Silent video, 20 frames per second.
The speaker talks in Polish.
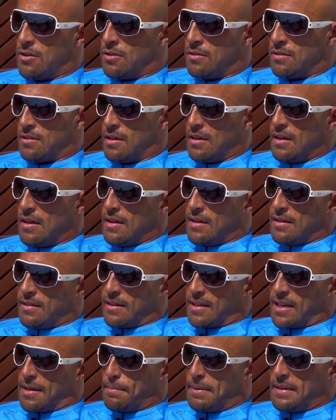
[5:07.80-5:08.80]
kont
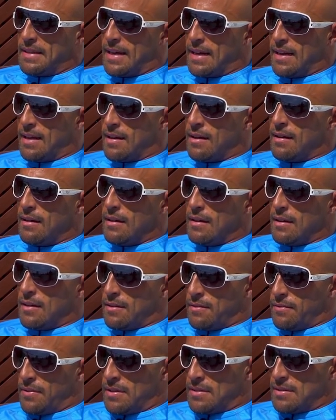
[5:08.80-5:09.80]
takie pytania,
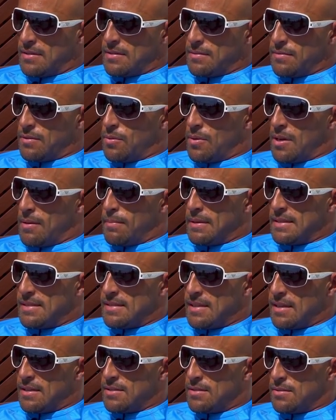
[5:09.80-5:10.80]
więc w ogóle bez
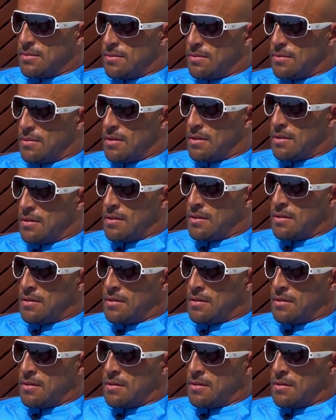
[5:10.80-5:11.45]
sensu, e,